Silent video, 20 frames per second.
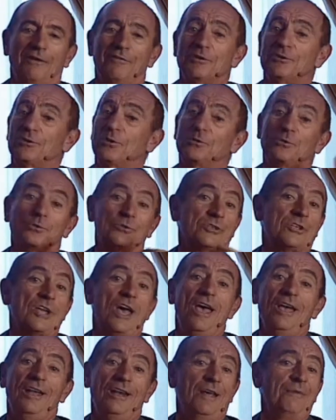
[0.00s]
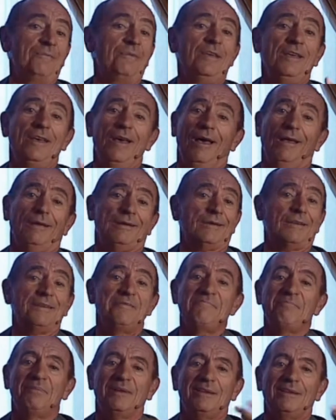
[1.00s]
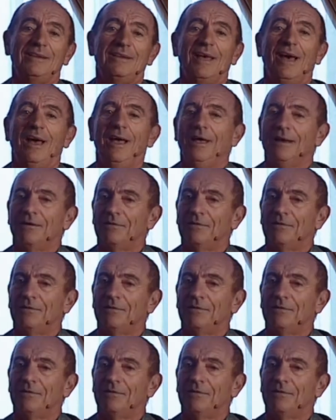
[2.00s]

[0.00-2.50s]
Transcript: questo tu sei la mia simpatia,